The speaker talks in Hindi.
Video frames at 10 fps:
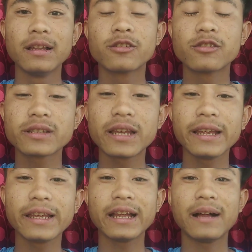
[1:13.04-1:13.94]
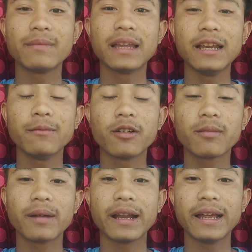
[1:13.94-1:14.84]
सोचते है कि हम डेली
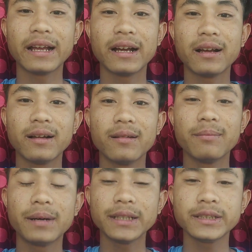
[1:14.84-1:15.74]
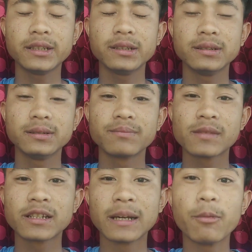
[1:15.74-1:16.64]
ब्लॉग बनाएगा बट
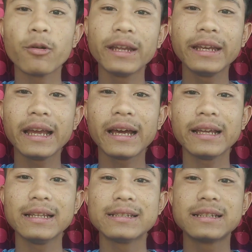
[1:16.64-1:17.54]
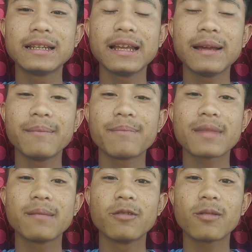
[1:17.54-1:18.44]
सपोर्ट ही नहीं आ रहा है इसलिए
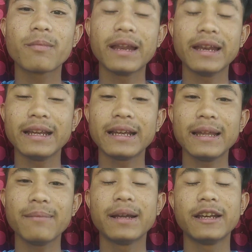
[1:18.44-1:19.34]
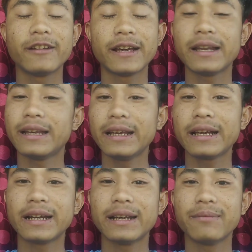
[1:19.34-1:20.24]
ब्लॉग बनाने के लिए मन वगैरह नहीं
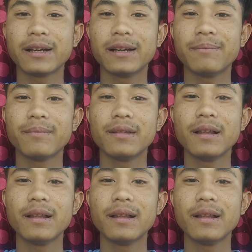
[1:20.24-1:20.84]
करता है मतलब